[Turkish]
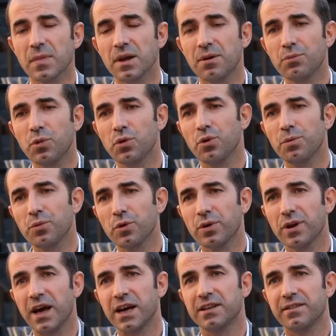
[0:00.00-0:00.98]
bu
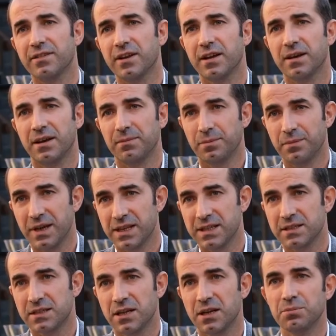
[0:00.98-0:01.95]
ile hedeflenmek
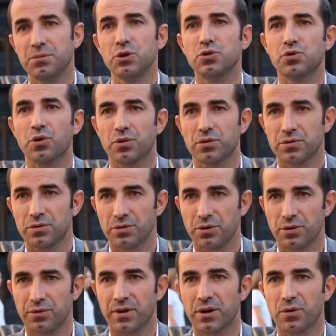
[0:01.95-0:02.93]
istenen birçok
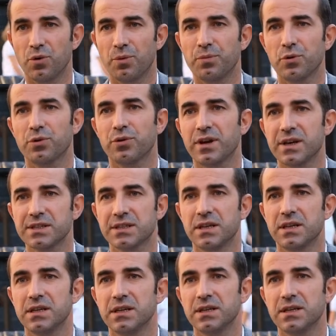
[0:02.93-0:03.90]
yönü var. Komplonun
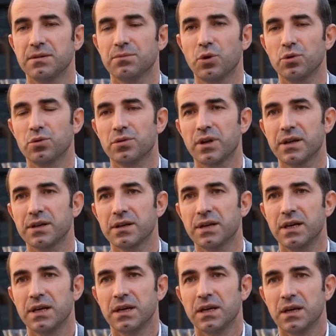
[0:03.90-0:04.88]
askeri boyutları,
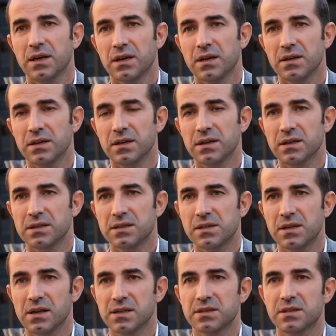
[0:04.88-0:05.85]
e,
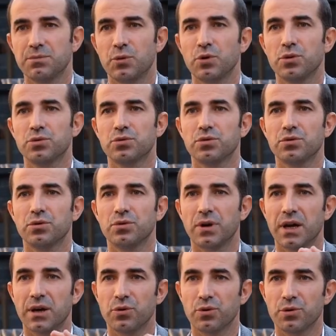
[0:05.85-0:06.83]
siyasi boyutu,
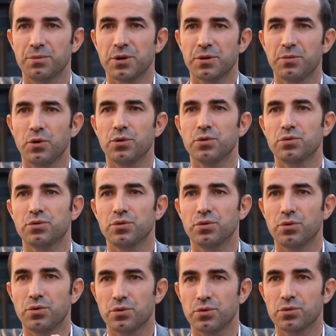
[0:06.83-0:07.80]
ekonomik boyutu,
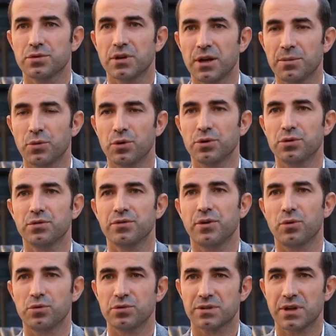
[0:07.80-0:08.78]
hukuksal boyutu ve
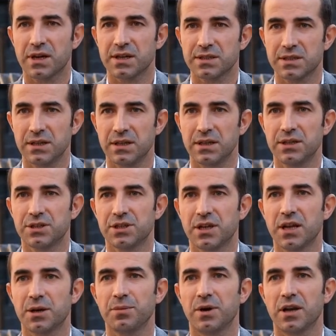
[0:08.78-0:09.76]
uluslararası
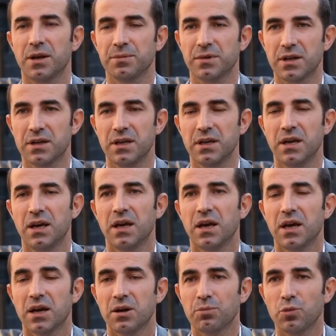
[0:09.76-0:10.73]
ilişkiler bağlamındaki
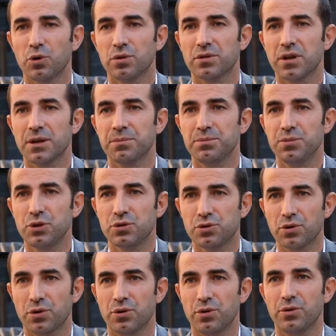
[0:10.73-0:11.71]
boyutları
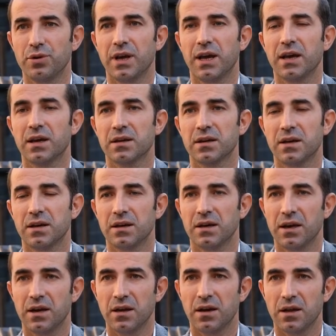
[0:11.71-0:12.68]
birçok yönüyle e,
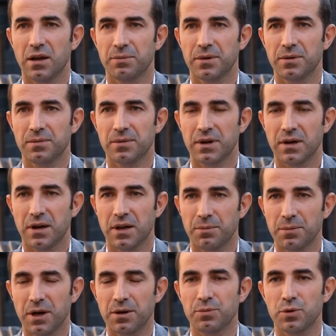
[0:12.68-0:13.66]
ele alabil,
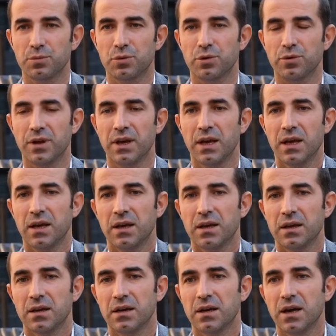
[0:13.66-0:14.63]
almak mümkün.
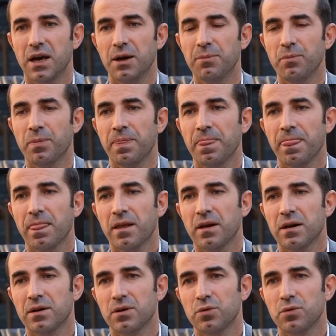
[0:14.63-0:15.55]
E, hem e,